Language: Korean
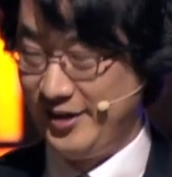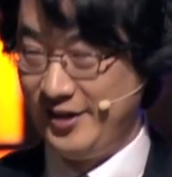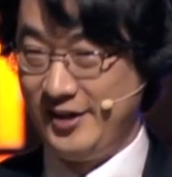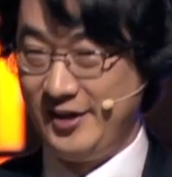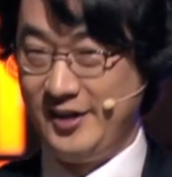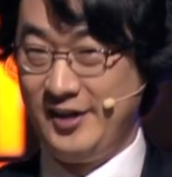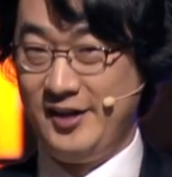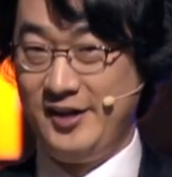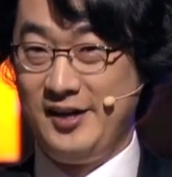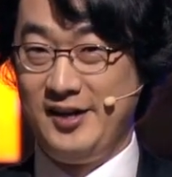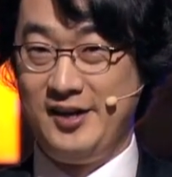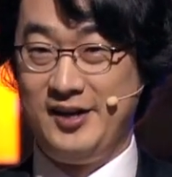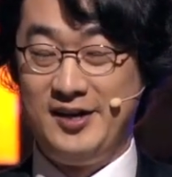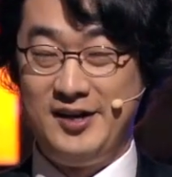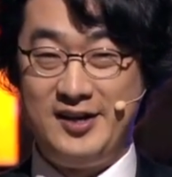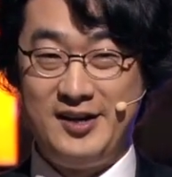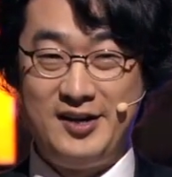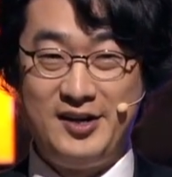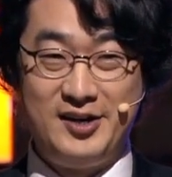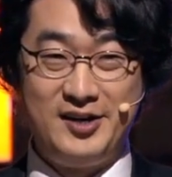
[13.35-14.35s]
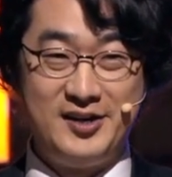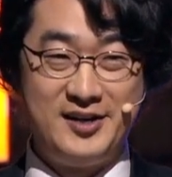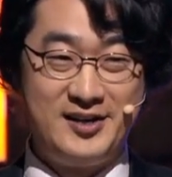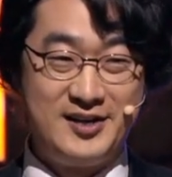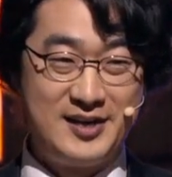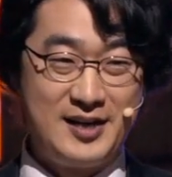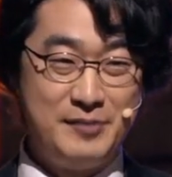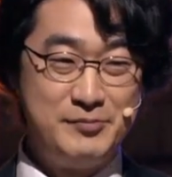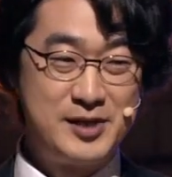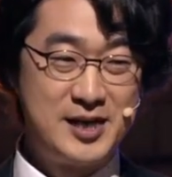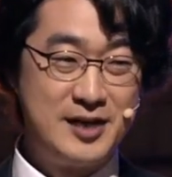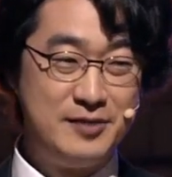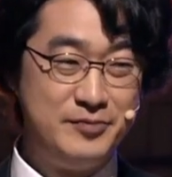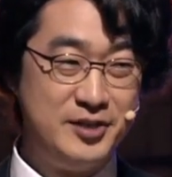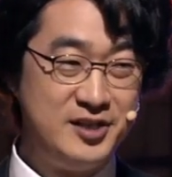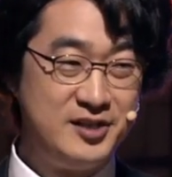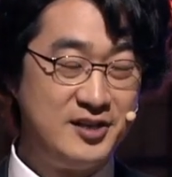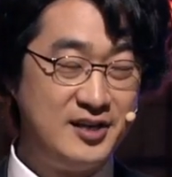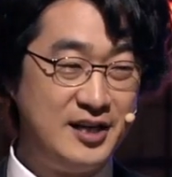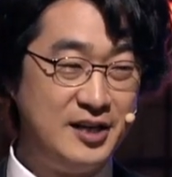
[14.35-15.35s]
네. 아,
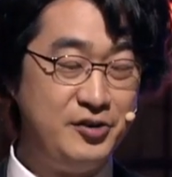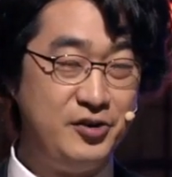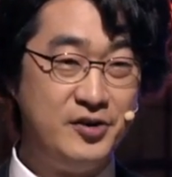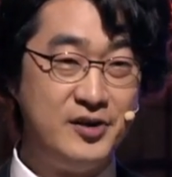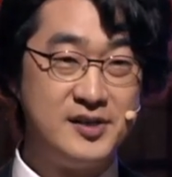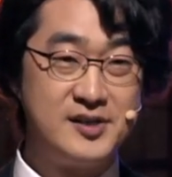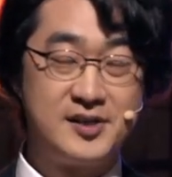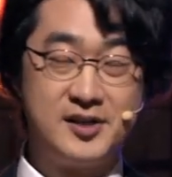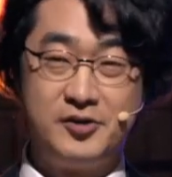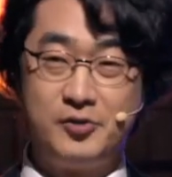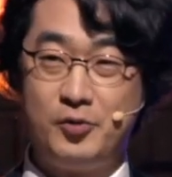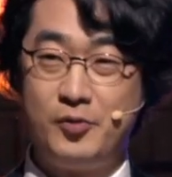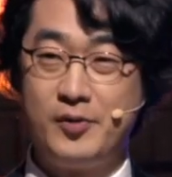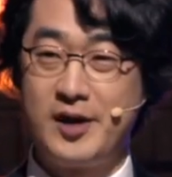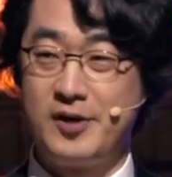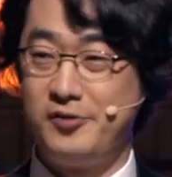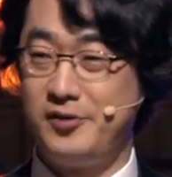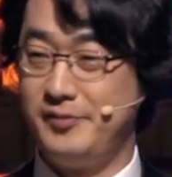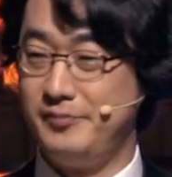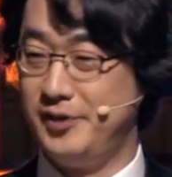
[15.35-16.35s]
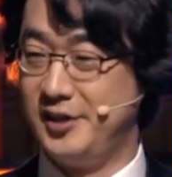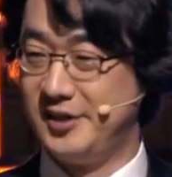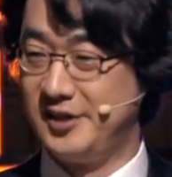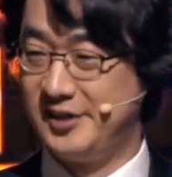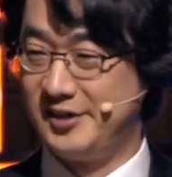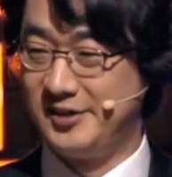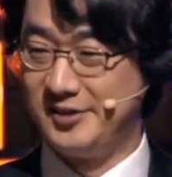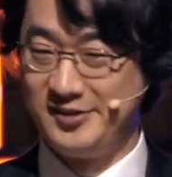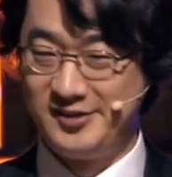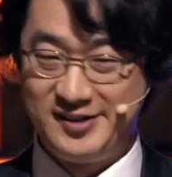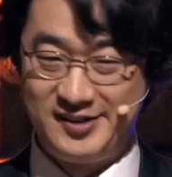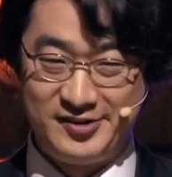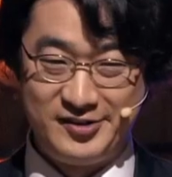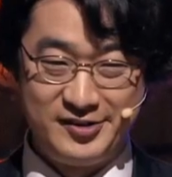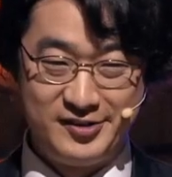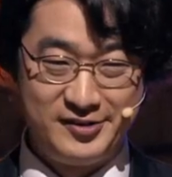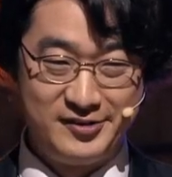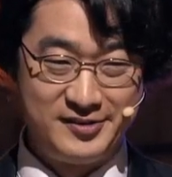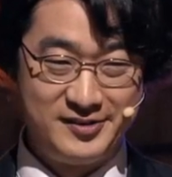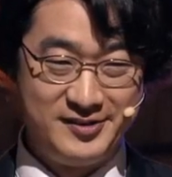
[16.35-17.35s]
감사합니다. 안녕하세요. 홍해걸입니다.
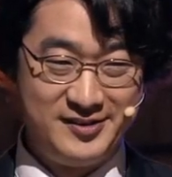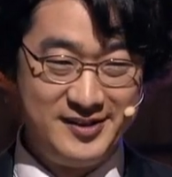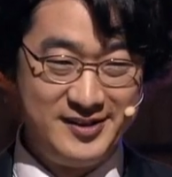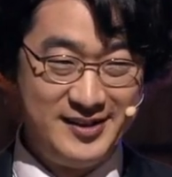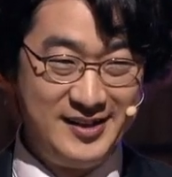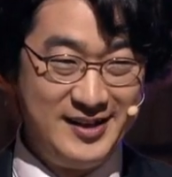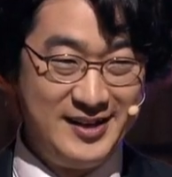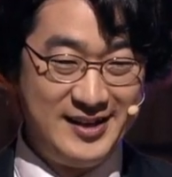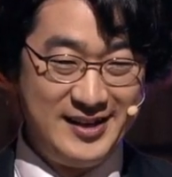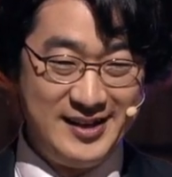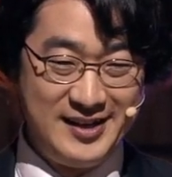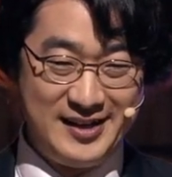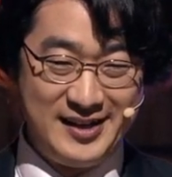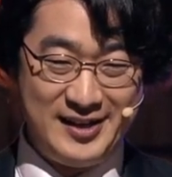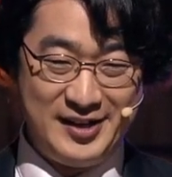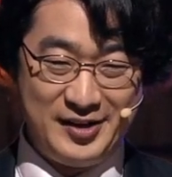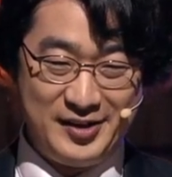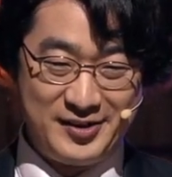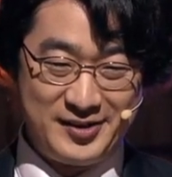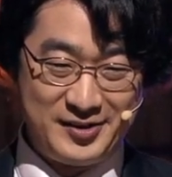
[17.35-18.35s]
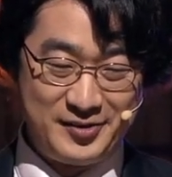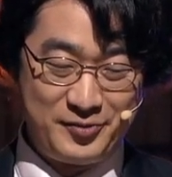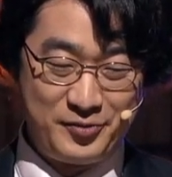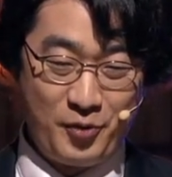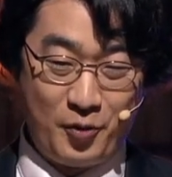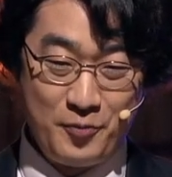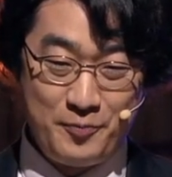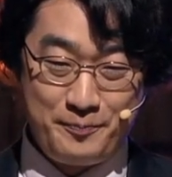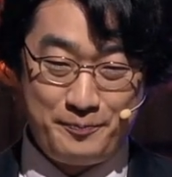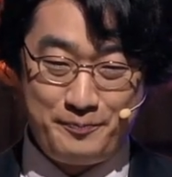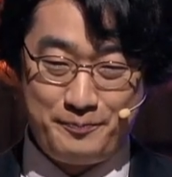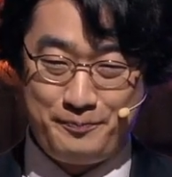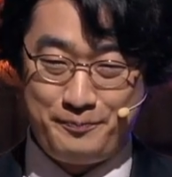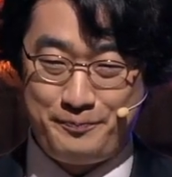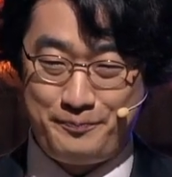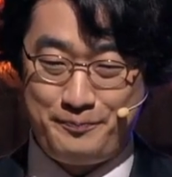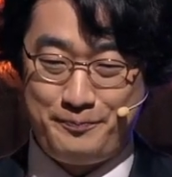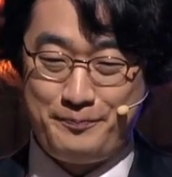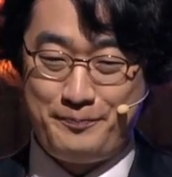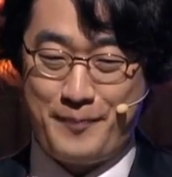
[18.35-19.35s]
어, 높,
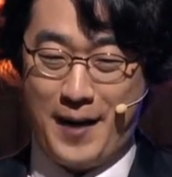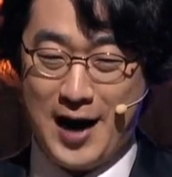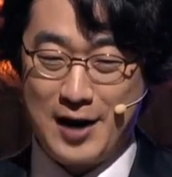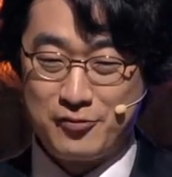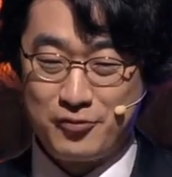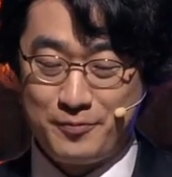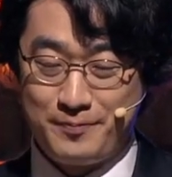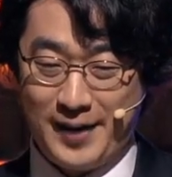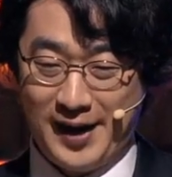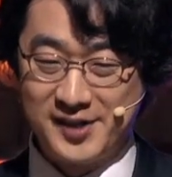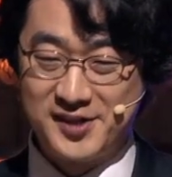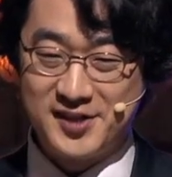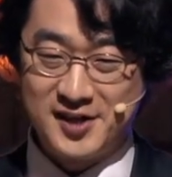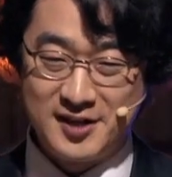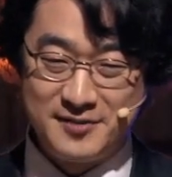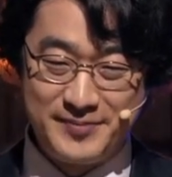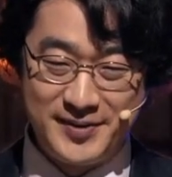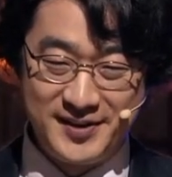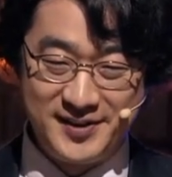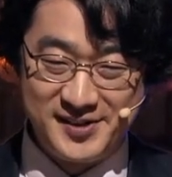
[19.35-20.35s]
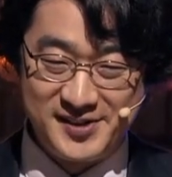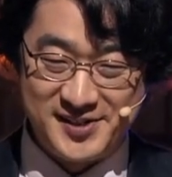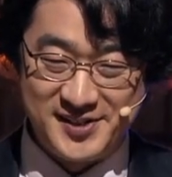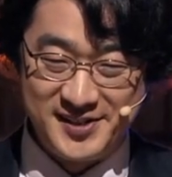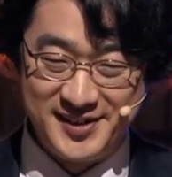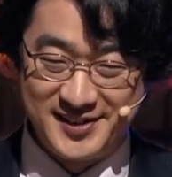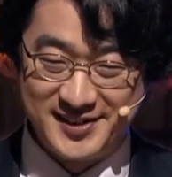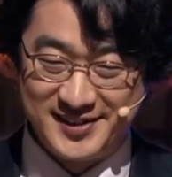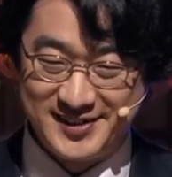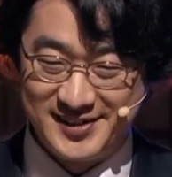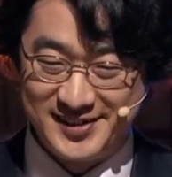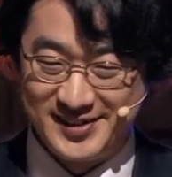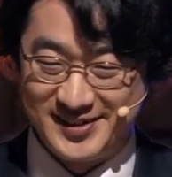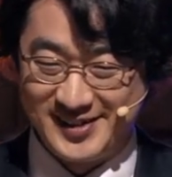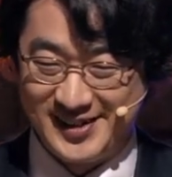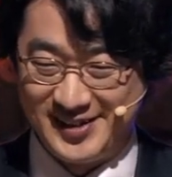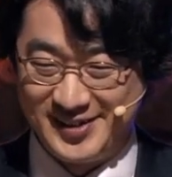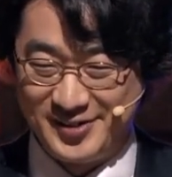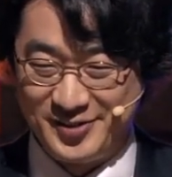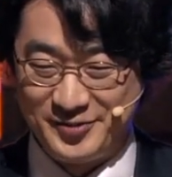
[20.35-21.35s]
바로 바짝 앞에
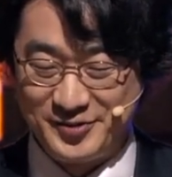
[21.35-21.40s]
계시니까